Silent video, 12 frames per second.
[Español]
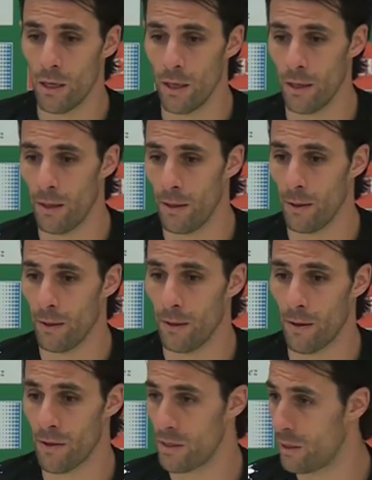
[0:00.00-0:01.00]
eh,
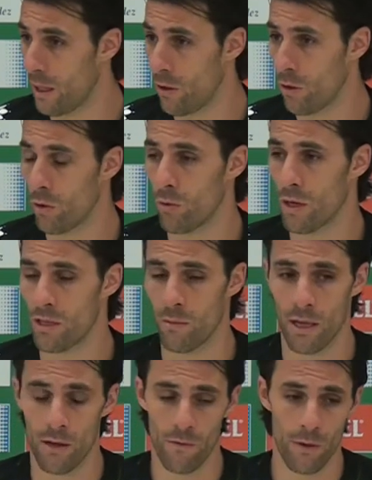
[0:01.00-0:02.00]
necesitado, con una
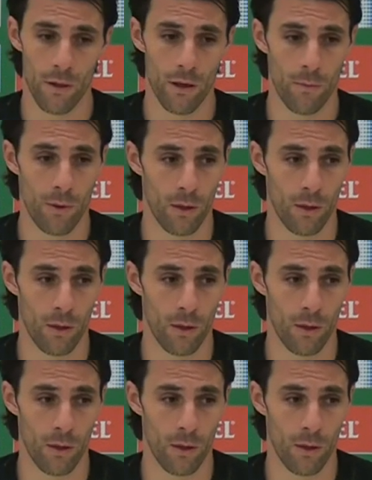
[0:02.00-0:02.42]
semana difícil,